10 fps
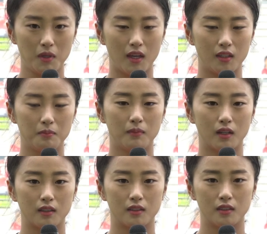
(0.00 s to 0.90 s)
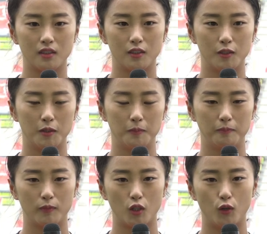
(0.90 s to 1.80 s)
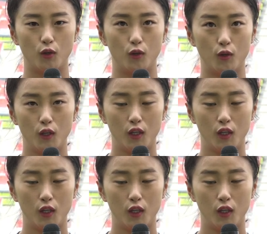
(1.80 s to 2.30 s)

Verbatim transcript: 아는 만큼 더